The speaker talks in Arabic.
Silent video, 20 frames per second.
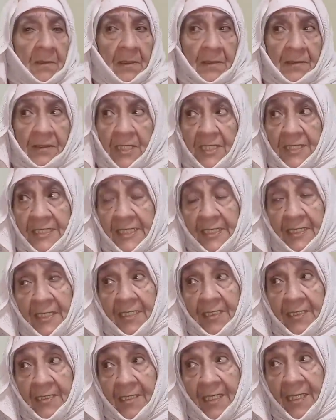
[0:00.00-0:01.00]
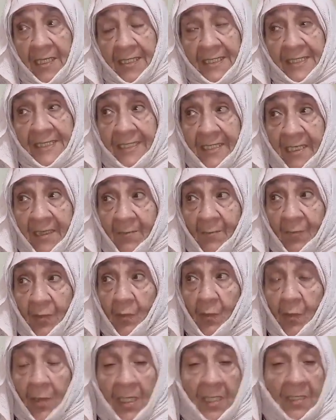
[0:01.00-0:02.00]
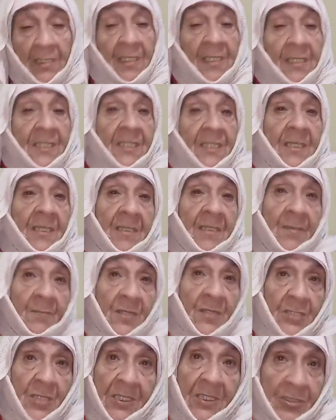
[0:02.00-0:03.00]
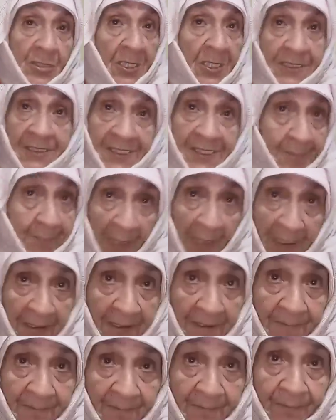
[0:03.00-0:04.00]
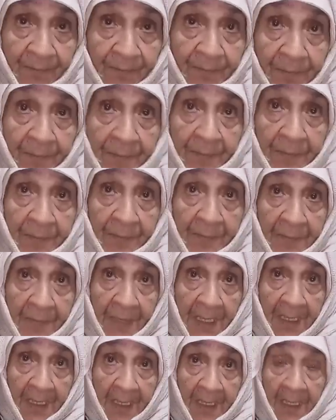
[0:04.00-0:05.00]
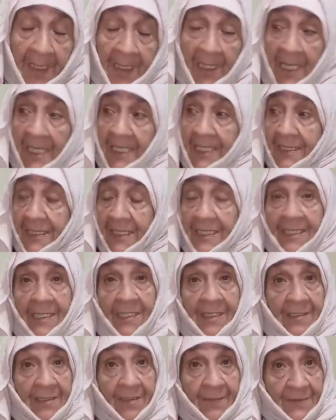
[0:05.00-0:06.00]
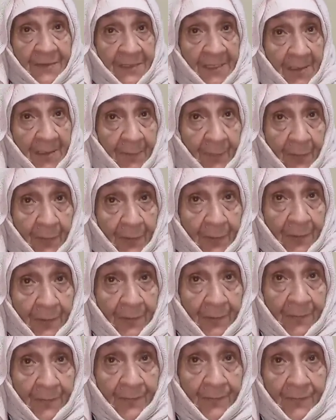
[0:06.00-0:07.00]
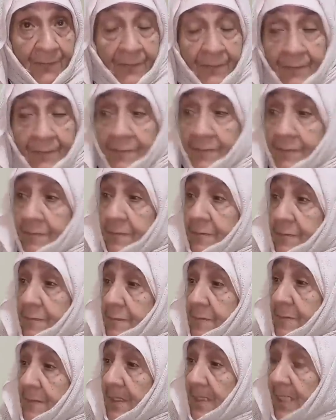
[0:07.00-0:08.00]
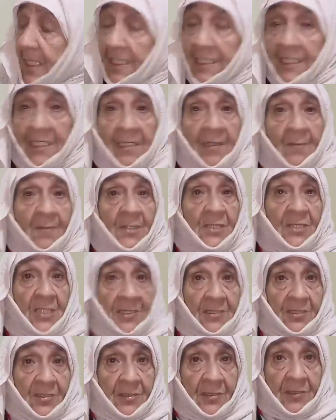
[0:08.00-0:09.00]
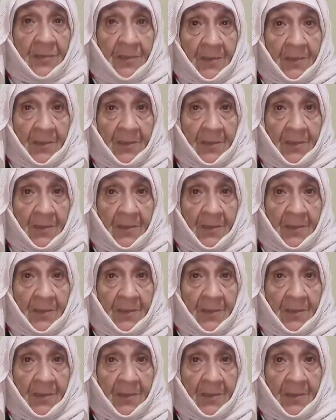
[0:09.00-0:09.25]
اتصل الحارس العام بخوها قال لي راه ما جاتش هاد الصباح عيط ليا انا في التليفون قال لي راه ما جاتش